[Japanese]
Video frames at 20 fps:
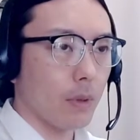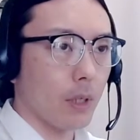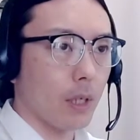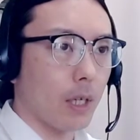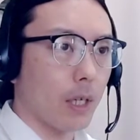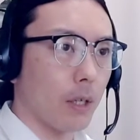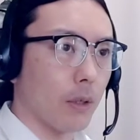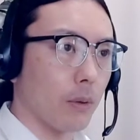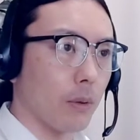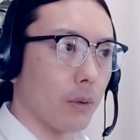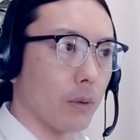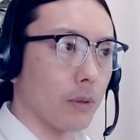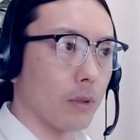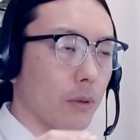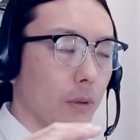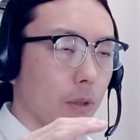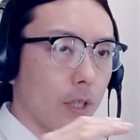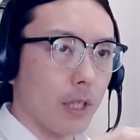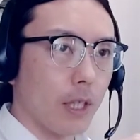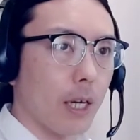あの
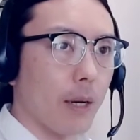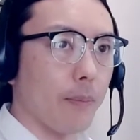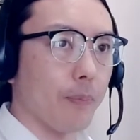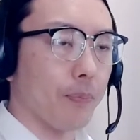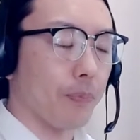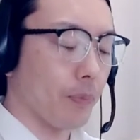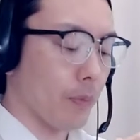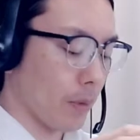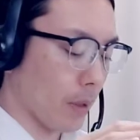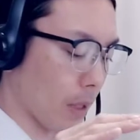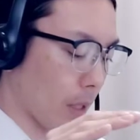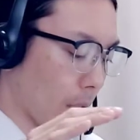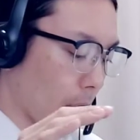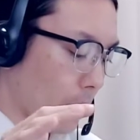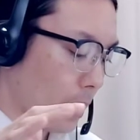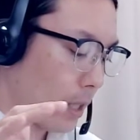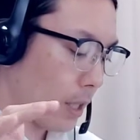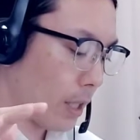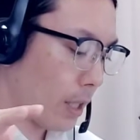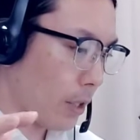そういった
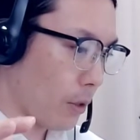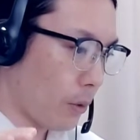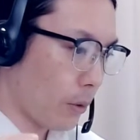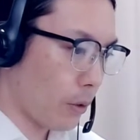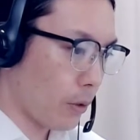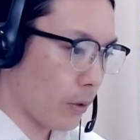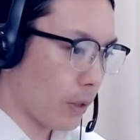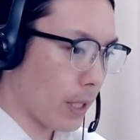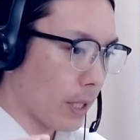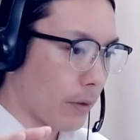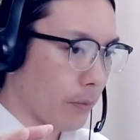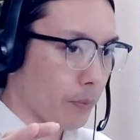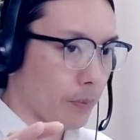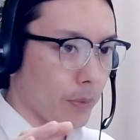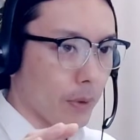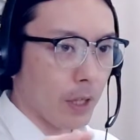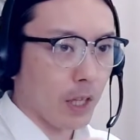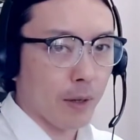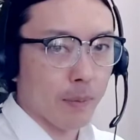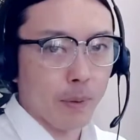いろいろな
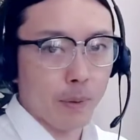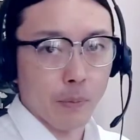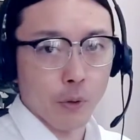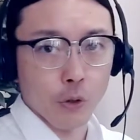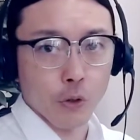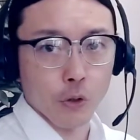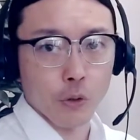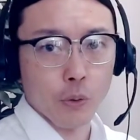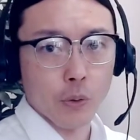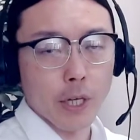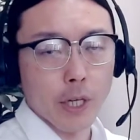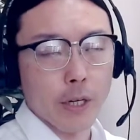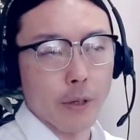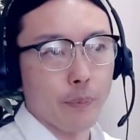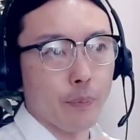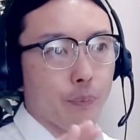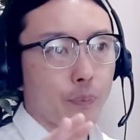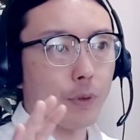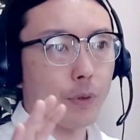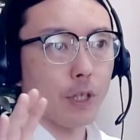食べ物とか
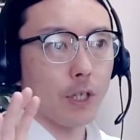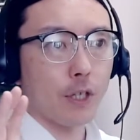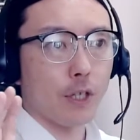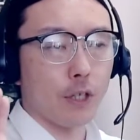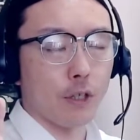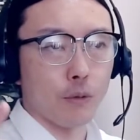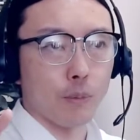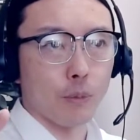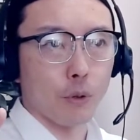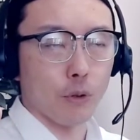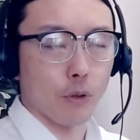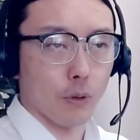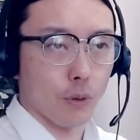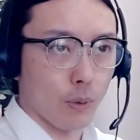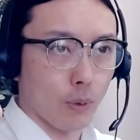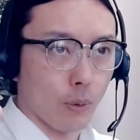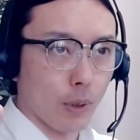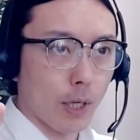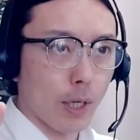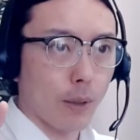着るものと
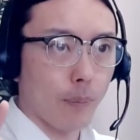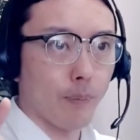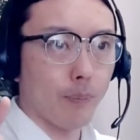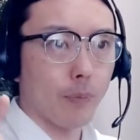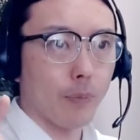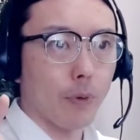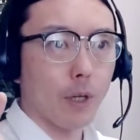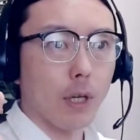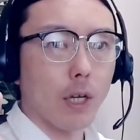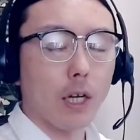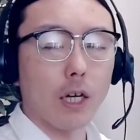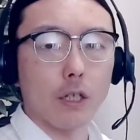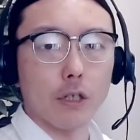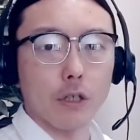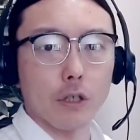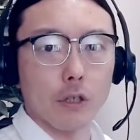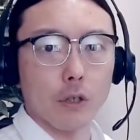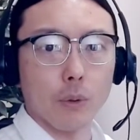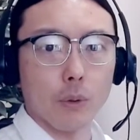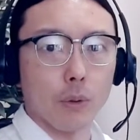か環
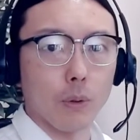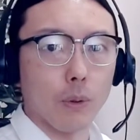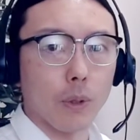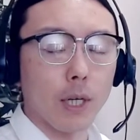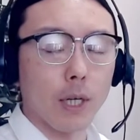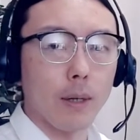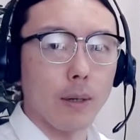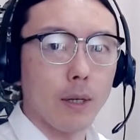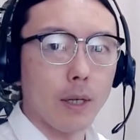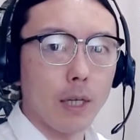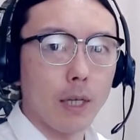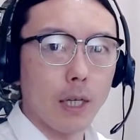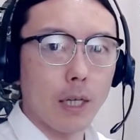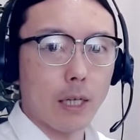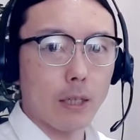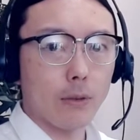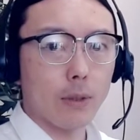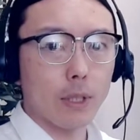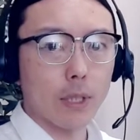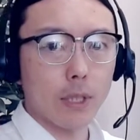境とか、
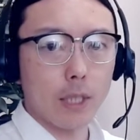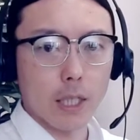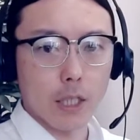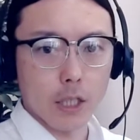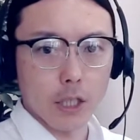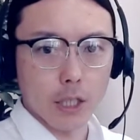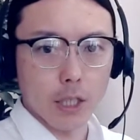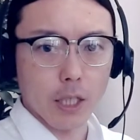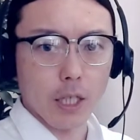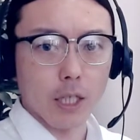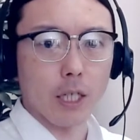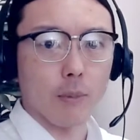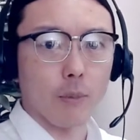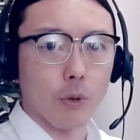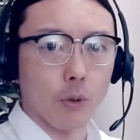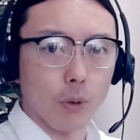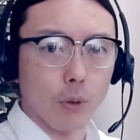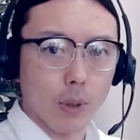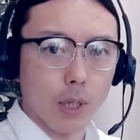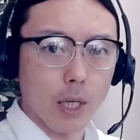あとは精神的なも
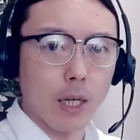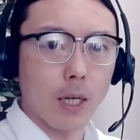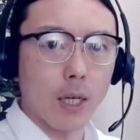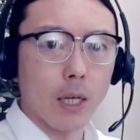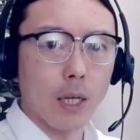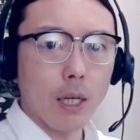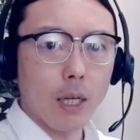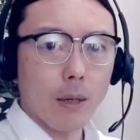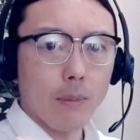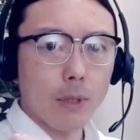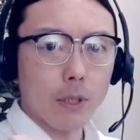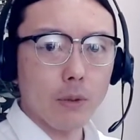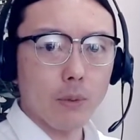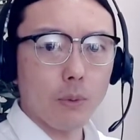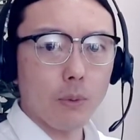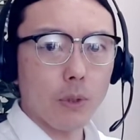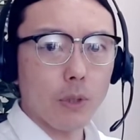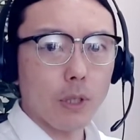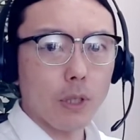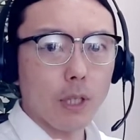のとか、まあ、
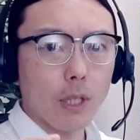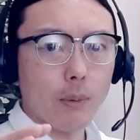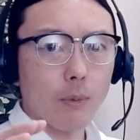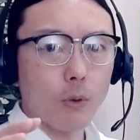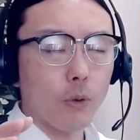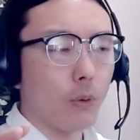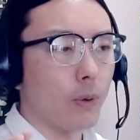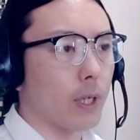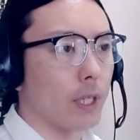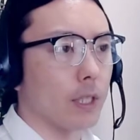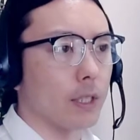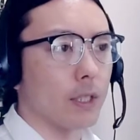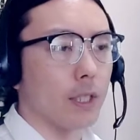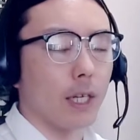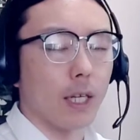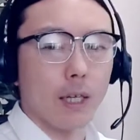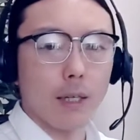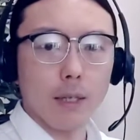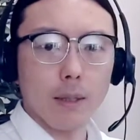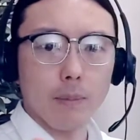そういったものはです
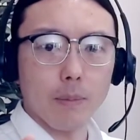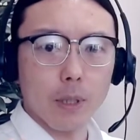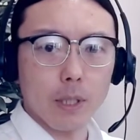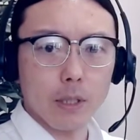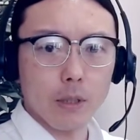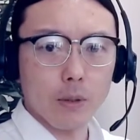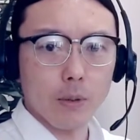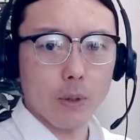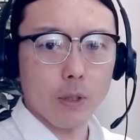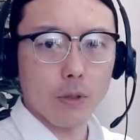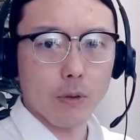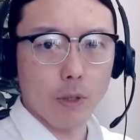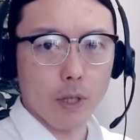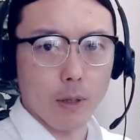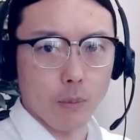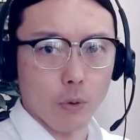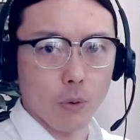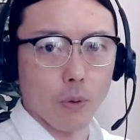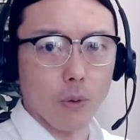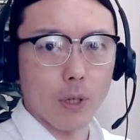ね、まあ、それぞれ
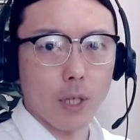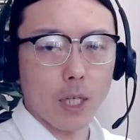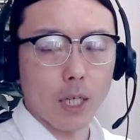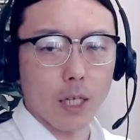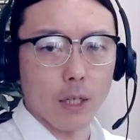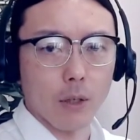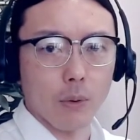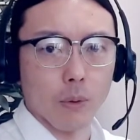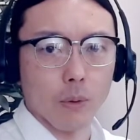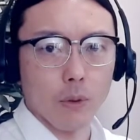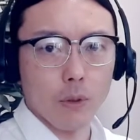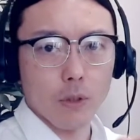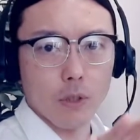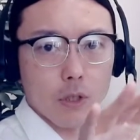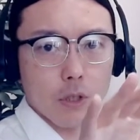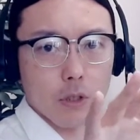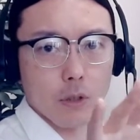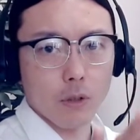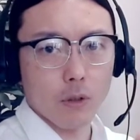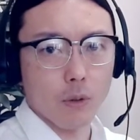もあの
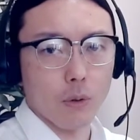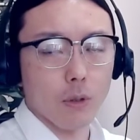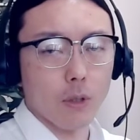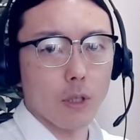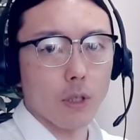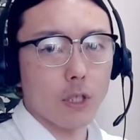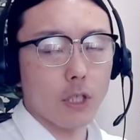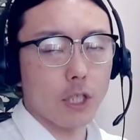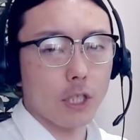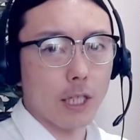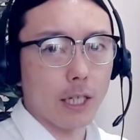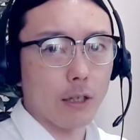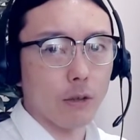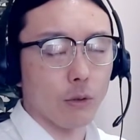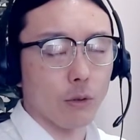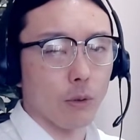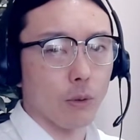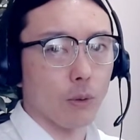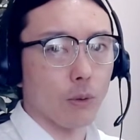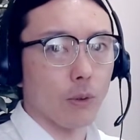違う
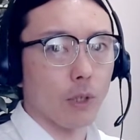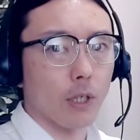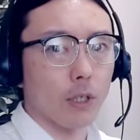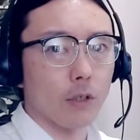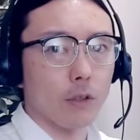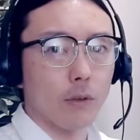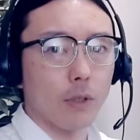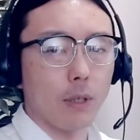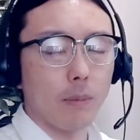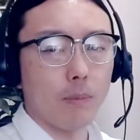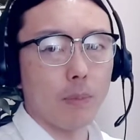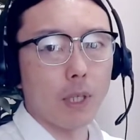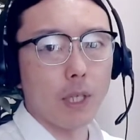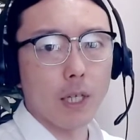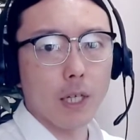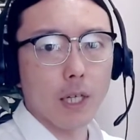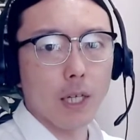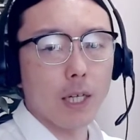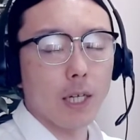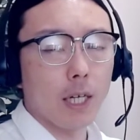ということなんですよね。敏
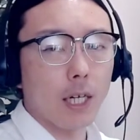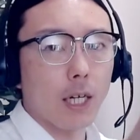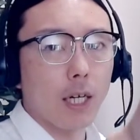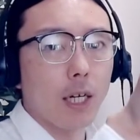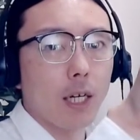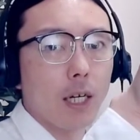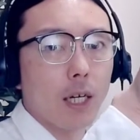感が